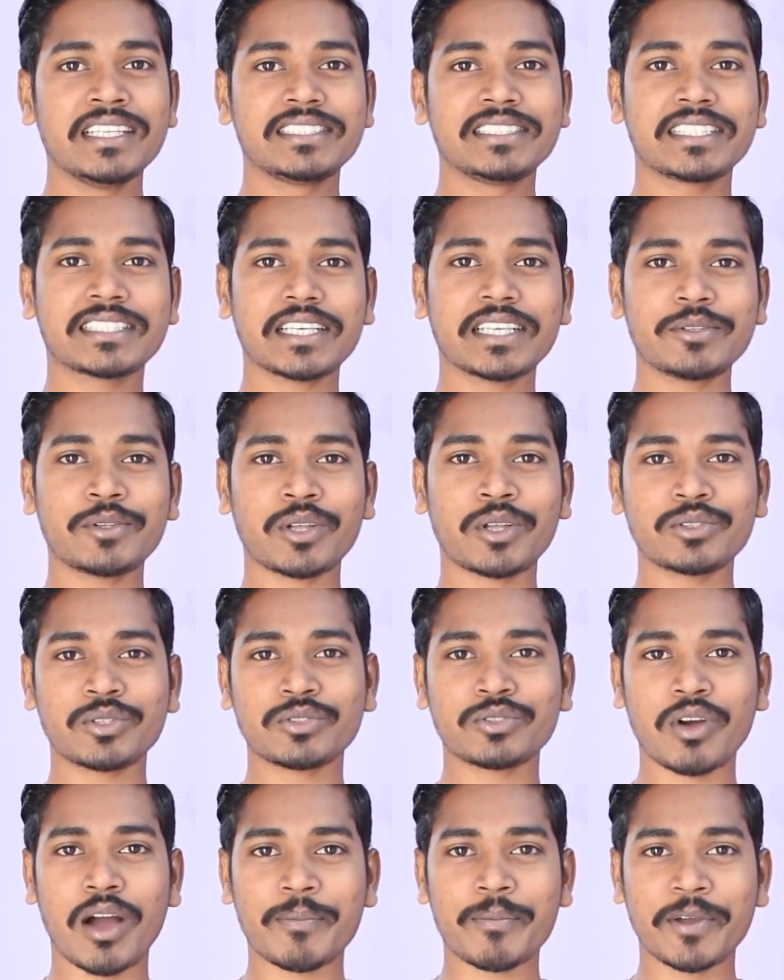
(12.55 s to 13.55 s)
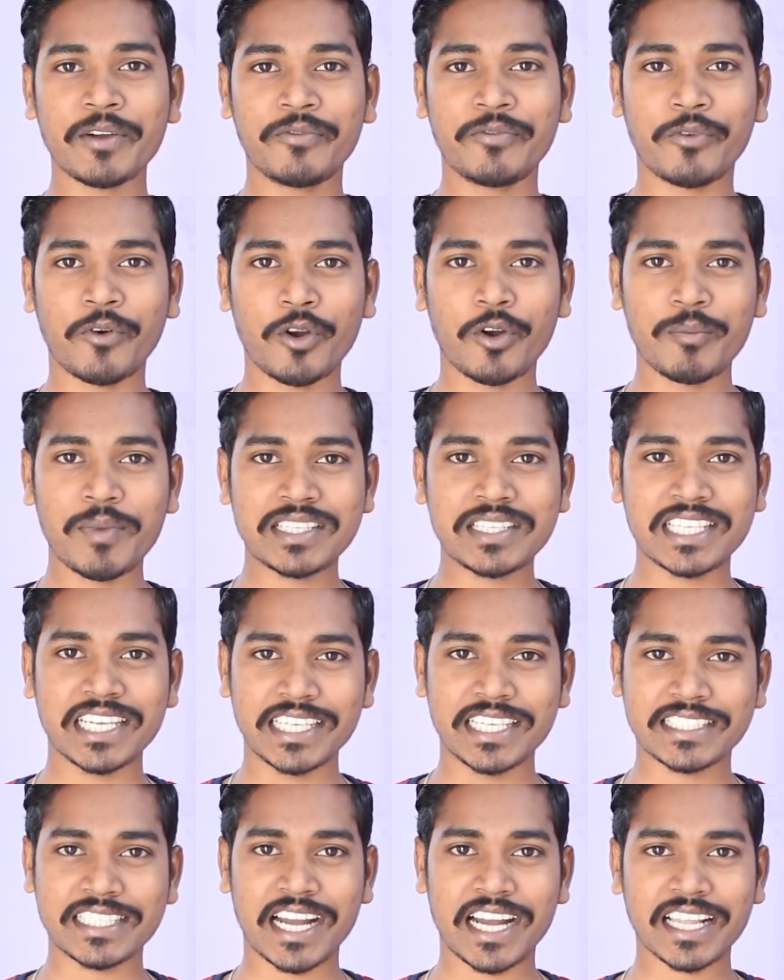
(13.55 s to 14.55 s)
जिसके द्वारा दोस्तों आपके फ़ोन में
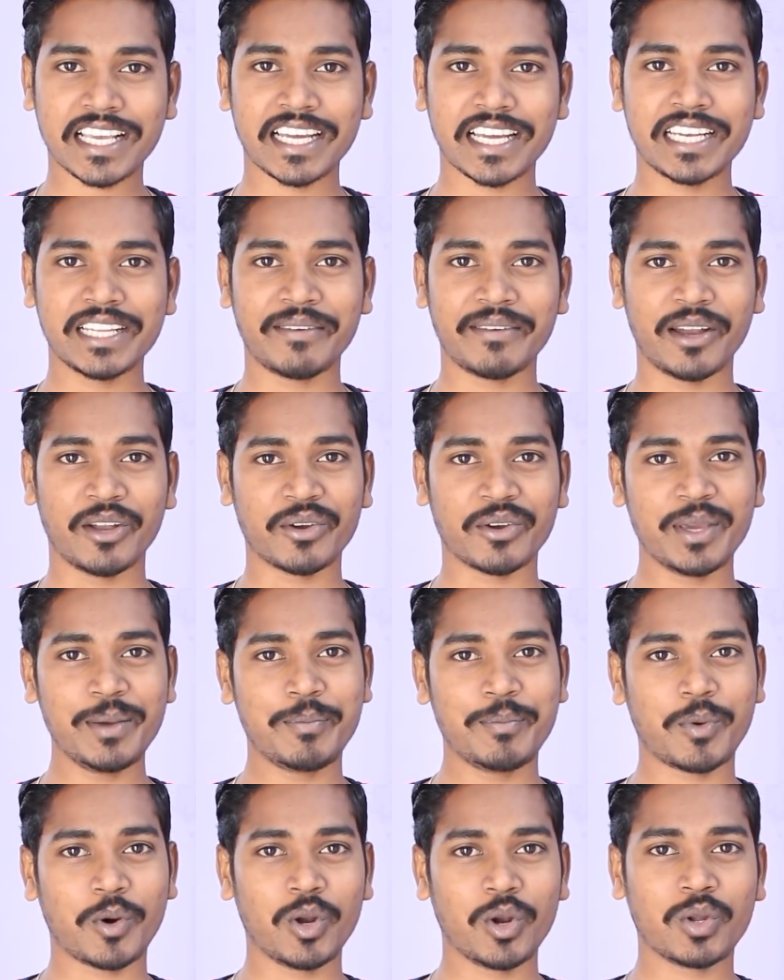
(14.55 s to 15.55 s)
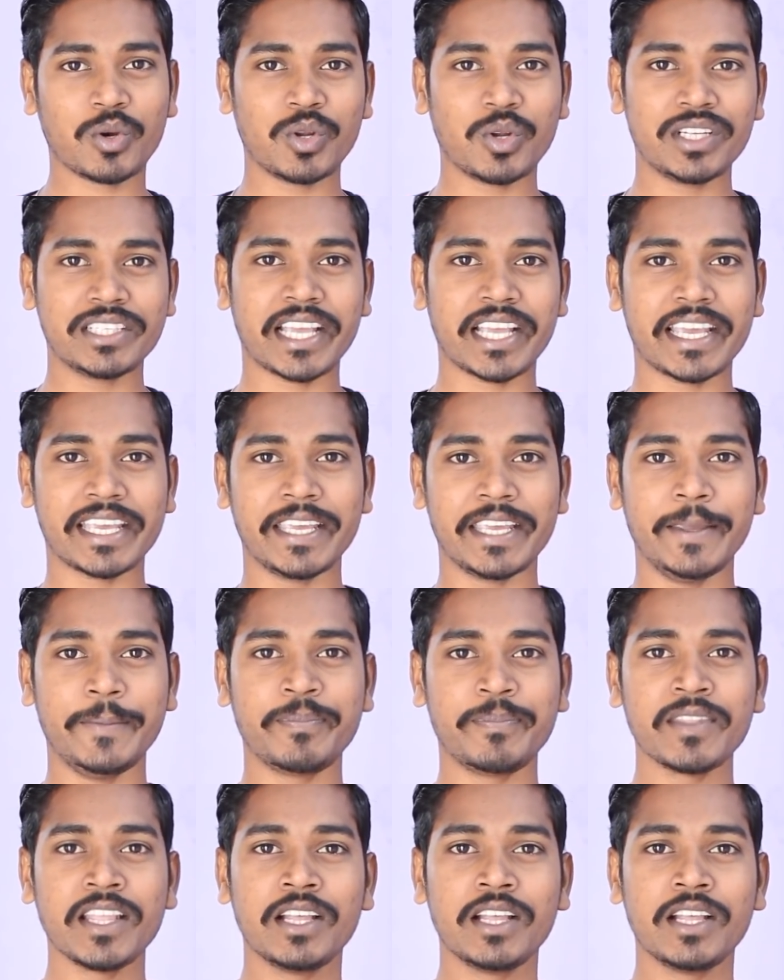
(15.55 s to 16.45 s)
छेड़छाड़ करने वालों की पोल खुल जाएगी